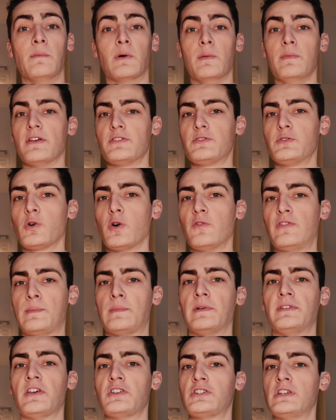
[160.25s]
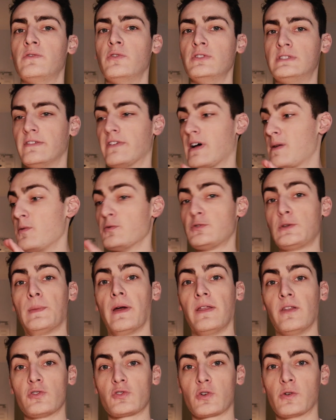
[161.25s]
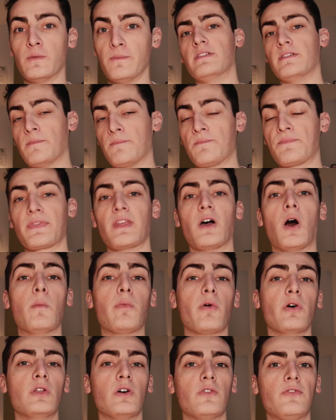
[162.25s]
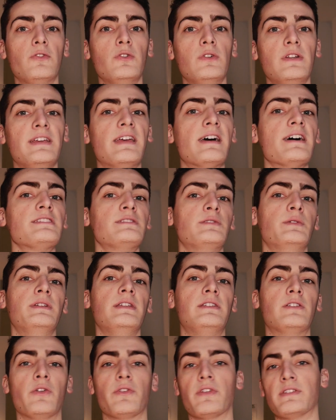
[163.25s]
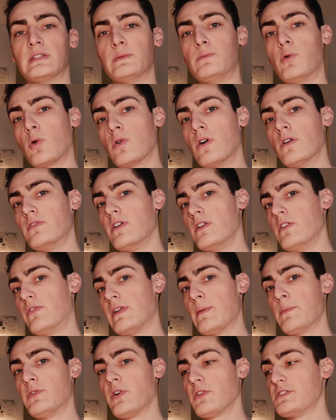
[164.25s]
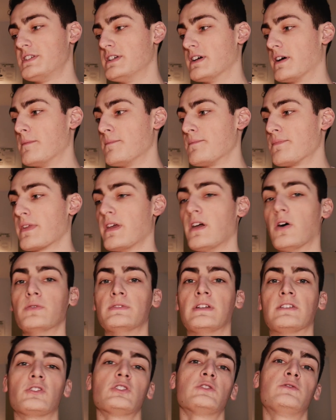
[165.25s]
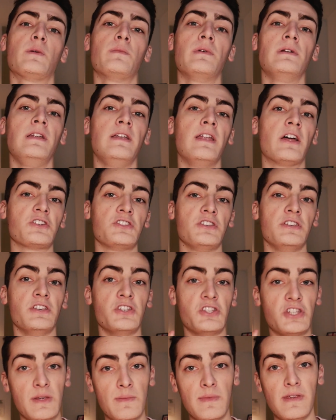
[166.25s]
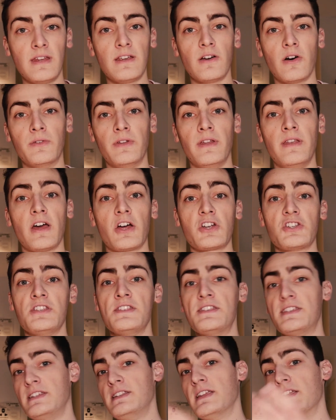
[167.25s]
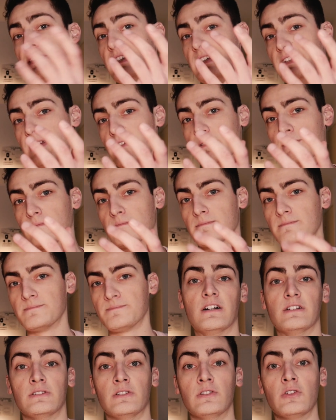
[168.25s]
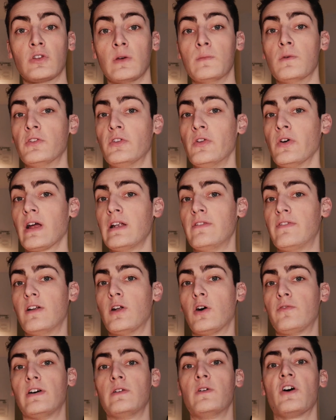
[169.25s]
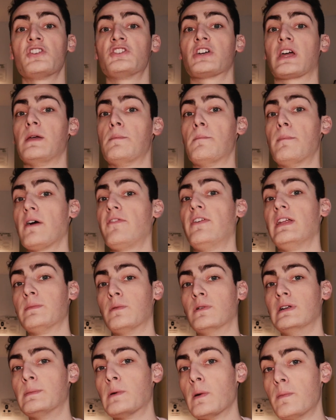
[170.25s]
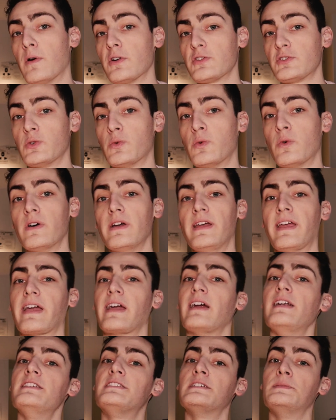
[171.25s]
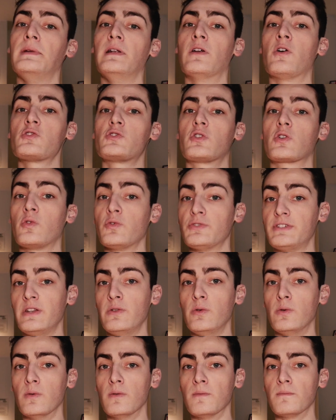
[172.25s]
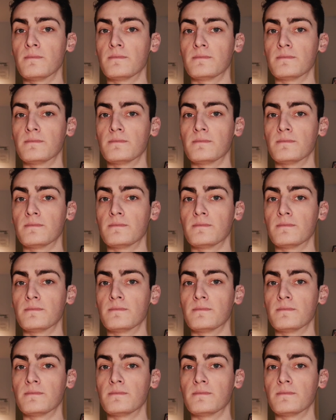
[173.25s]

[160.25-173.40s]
Bon bien sûr, faites pas ça chez vous, c'est vraiment super dangereux. En prenant feu, les gaz se détendent, c'est pourquoi on voit une flamme sortir. On a transformé l'énergie chimique en énergie cinétique. Dans notre moteur, il va alors falloir gérer parfaitement les proportions et réaliser le mélange en continu.